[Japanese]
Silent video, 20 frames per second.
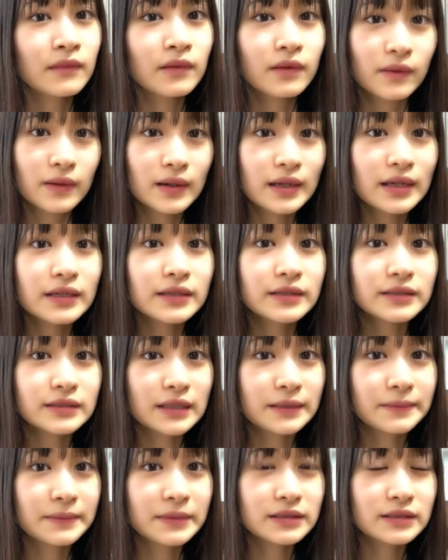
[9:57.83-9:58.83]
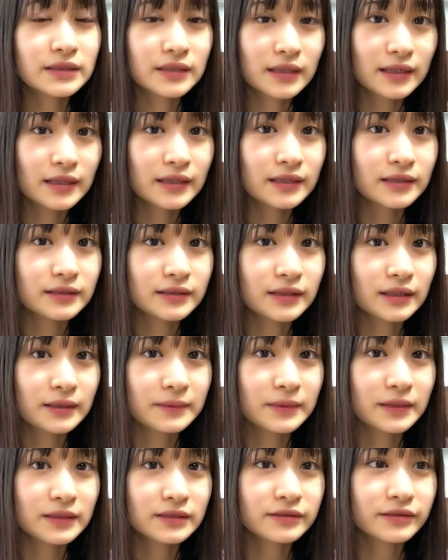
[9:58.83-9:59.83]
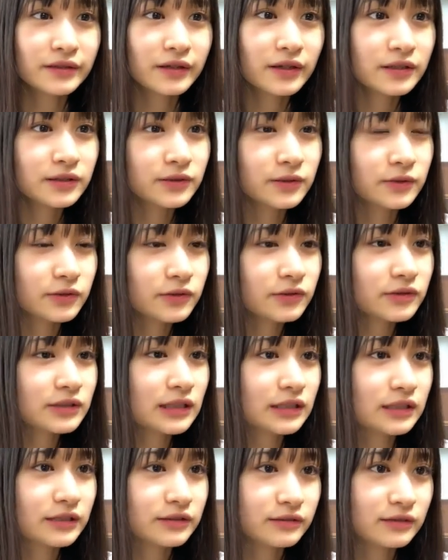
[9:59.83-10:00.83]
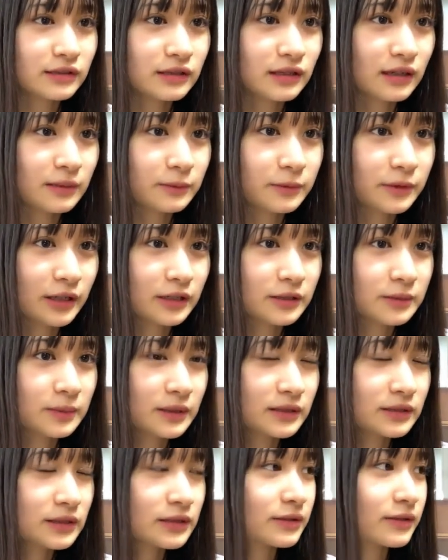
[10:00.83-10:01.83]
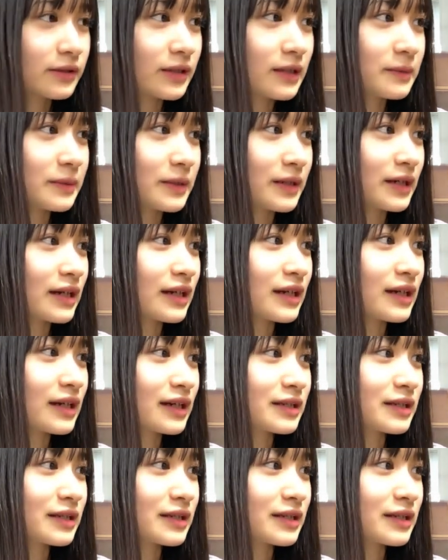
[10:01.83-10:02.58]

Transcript: おはようございますおはようございますそうお父さんに言ったらもう100%テレビ買い替え